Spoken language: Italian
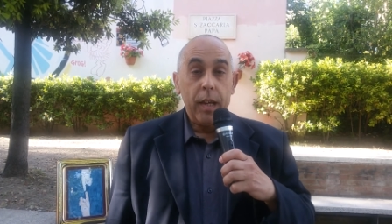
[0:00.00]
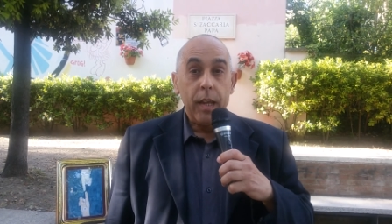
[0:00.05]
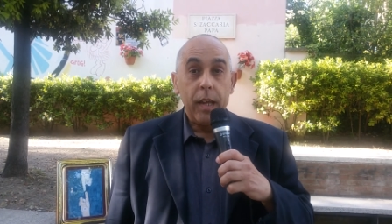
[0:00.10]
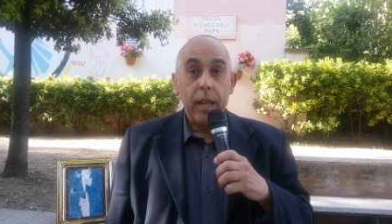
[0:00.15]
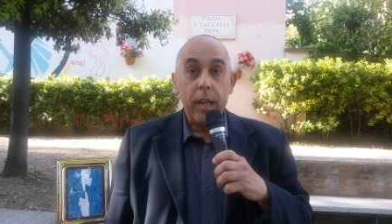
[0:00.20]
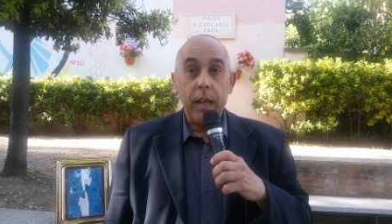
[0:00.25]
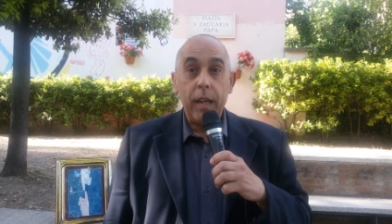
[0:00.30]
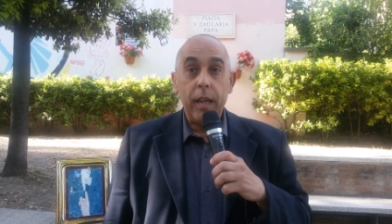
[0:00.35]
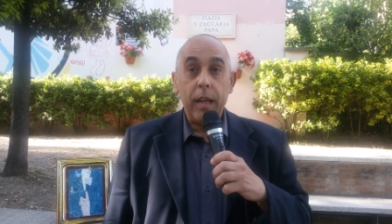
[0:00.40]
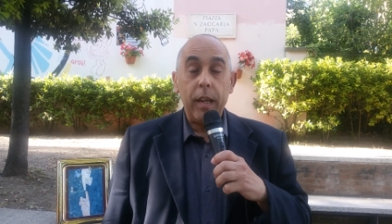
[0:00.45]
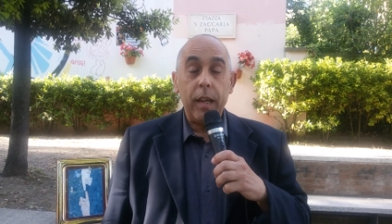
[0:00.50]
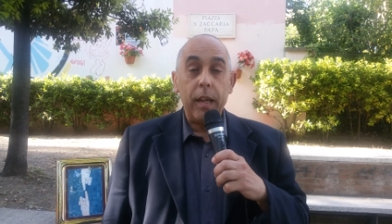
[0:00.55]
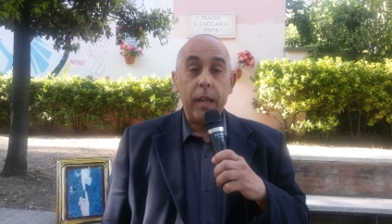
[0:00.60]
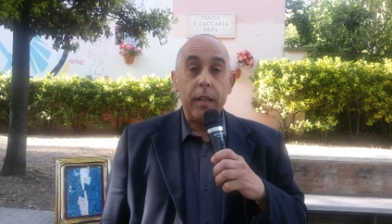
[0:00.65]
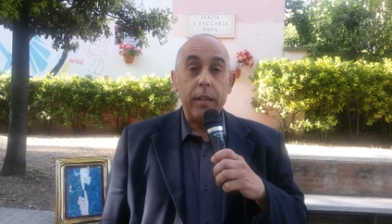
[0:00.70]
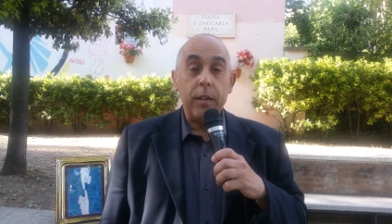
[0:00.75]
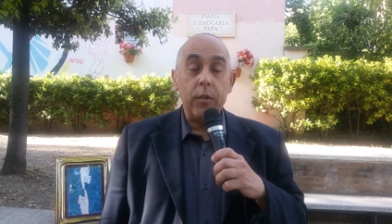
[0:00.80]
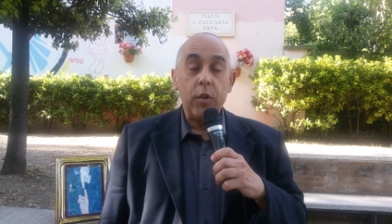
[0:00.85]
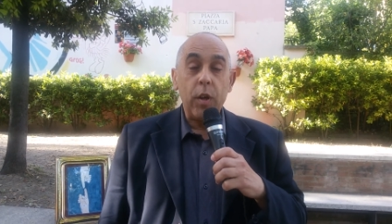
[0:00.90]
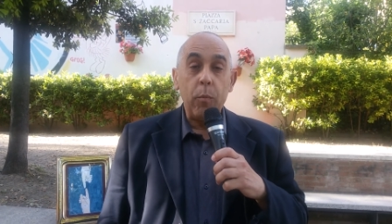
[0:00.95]
E
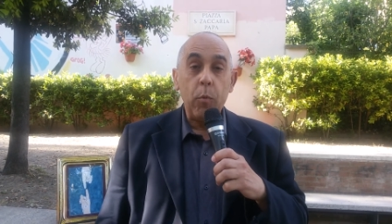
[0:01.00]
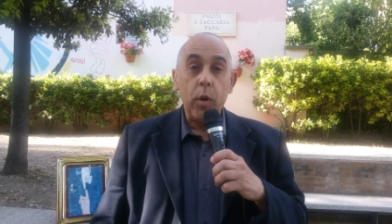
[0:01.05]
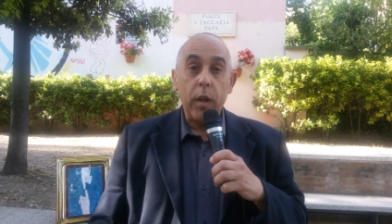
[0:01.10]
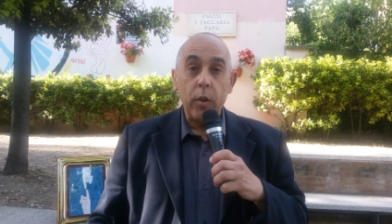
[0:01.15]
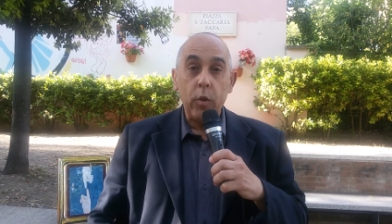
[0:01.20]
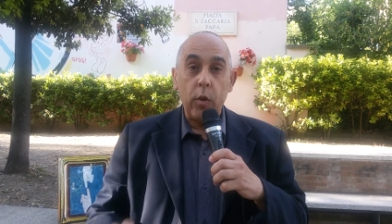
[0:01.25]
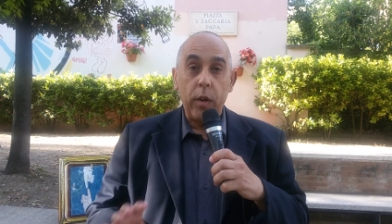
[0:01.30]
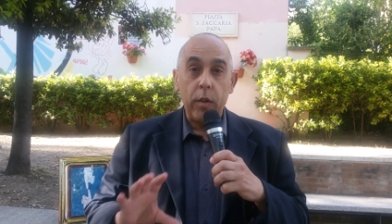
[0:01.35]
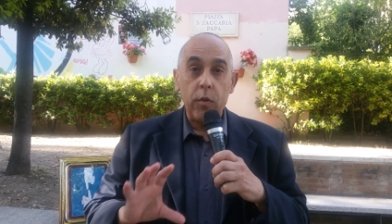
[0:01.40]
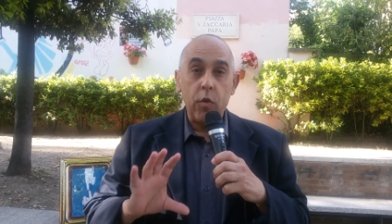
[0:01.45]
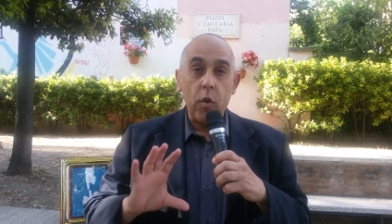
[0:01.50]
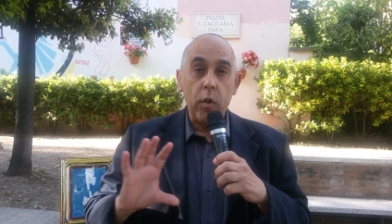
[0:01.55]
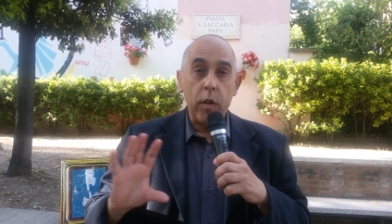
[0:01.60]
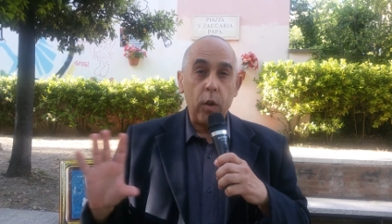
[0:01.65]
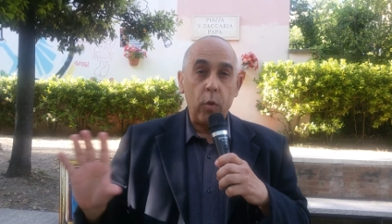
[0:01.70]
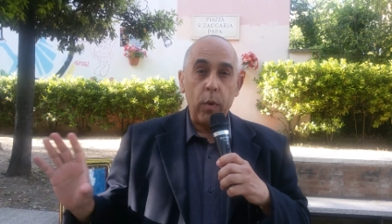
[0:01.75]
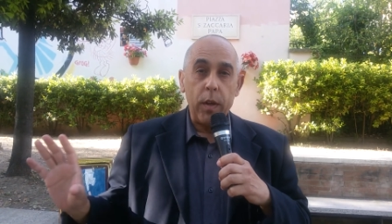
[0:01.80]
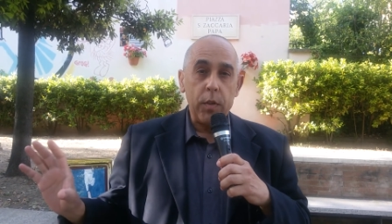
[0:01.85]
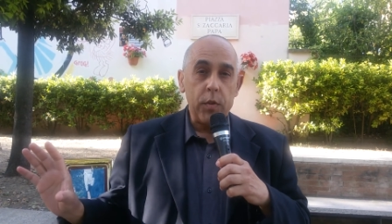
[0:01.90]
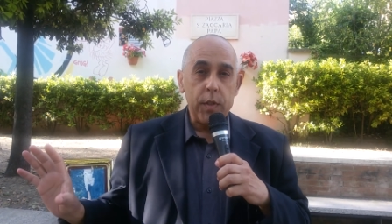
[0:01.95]
diciamo l'adorazione
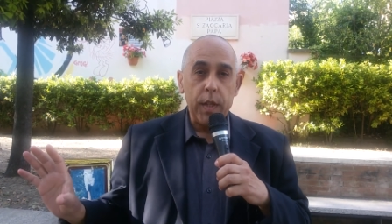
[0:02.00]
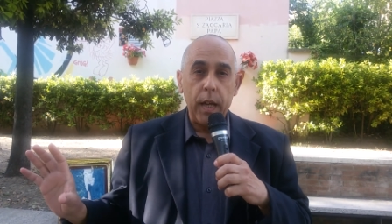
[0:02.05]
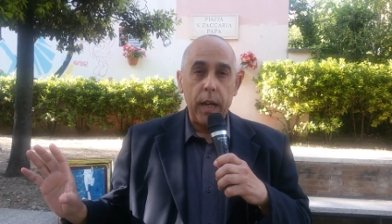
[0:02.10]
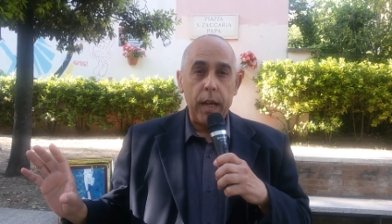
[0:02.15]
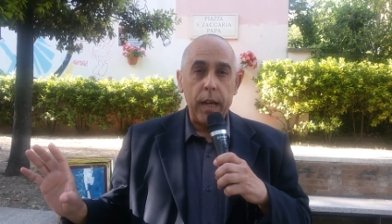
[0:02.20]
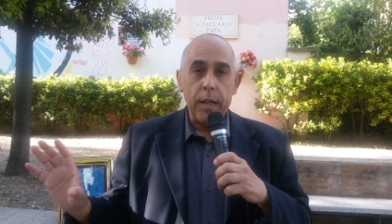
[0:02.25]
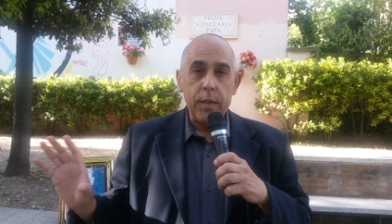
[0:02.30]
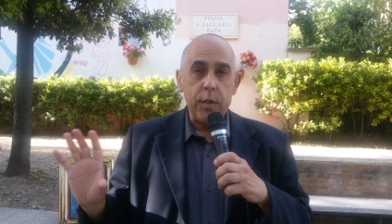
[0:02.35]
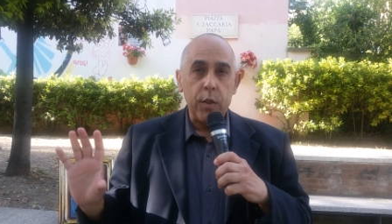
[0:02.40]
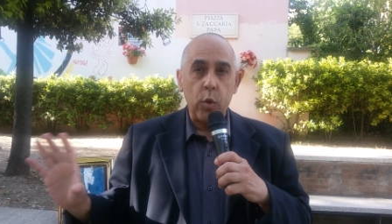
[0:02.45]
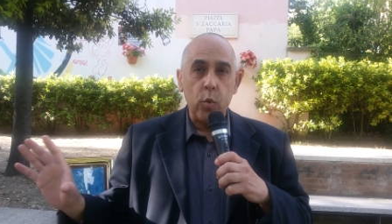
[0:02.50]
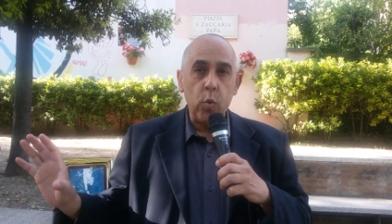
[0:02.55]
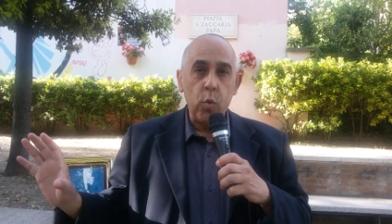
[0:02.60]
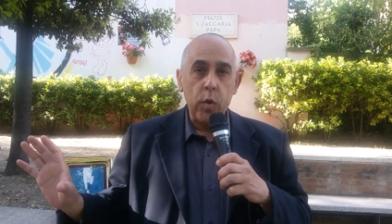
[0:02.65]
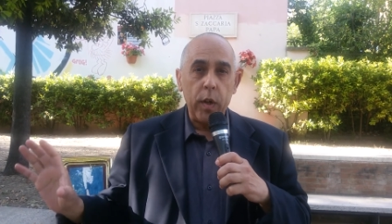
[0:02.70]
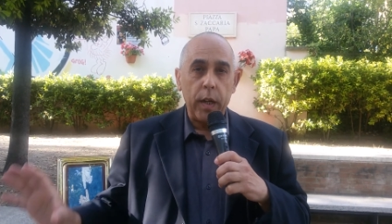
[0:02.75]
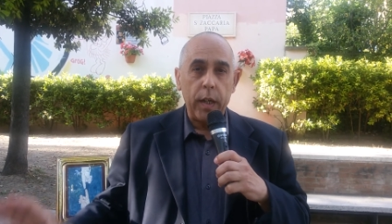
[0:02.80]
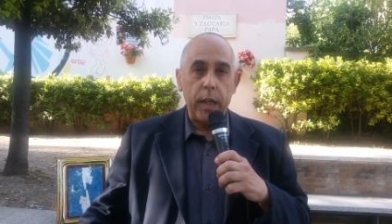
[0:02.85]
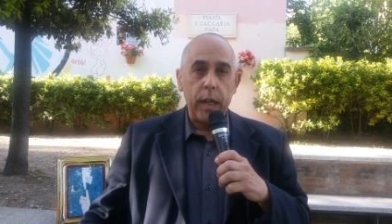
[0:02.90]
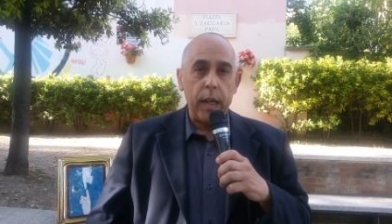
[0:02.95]
questa è
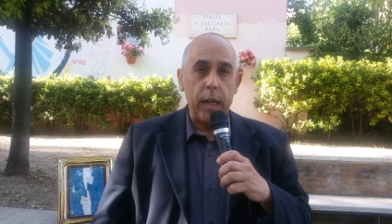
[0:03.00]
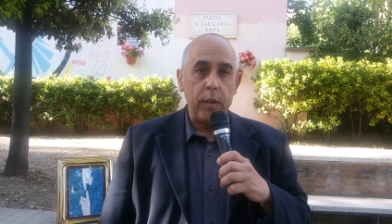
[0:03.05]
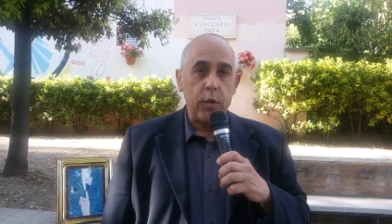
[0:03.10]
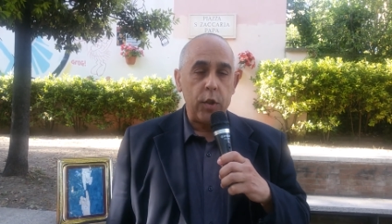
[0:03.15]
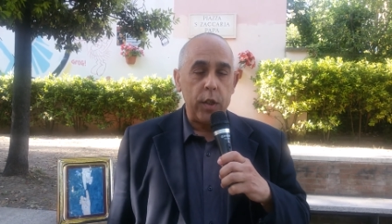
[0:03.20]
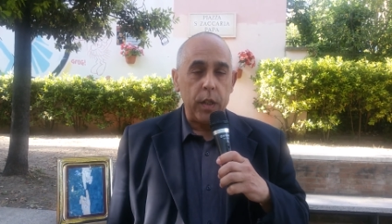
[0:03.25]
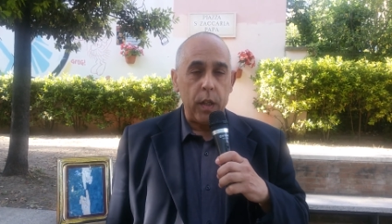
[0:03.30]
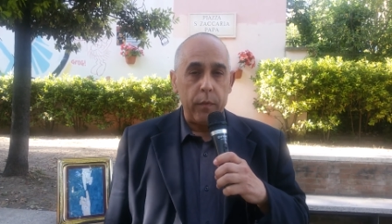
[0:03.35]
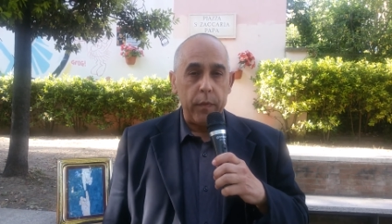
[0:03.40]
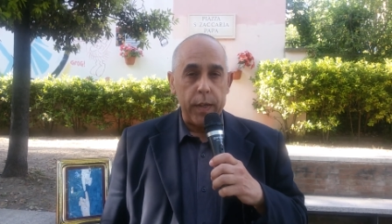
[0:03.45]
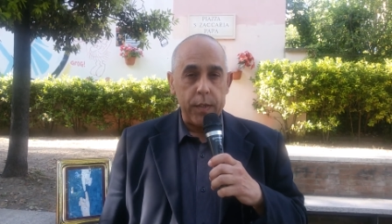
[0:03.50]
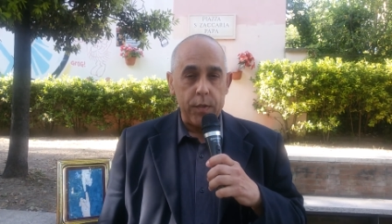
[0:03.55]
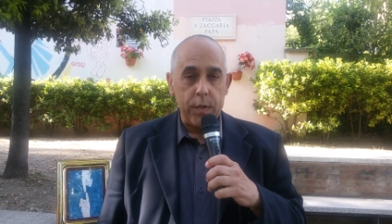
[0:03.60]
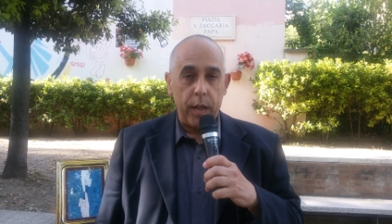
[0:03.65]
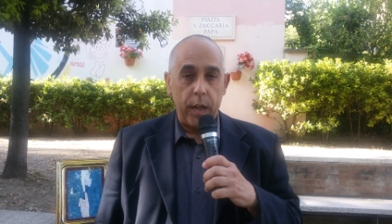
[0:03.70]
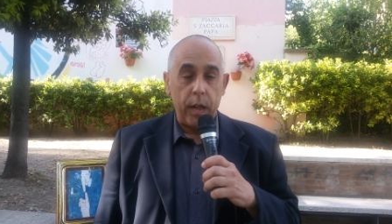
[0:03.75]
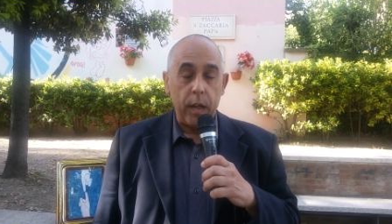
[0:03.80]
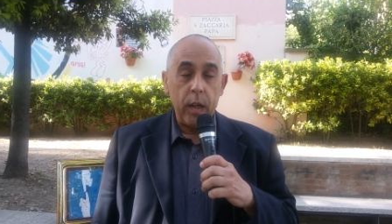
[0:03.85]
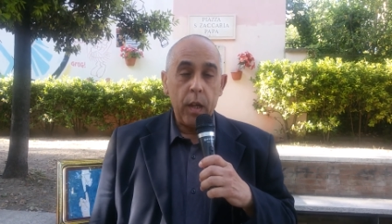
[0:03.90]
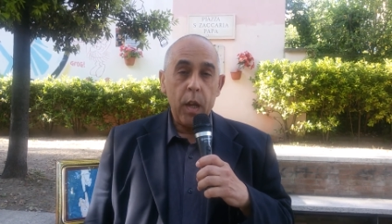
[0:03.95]
sicura che ci deve essere.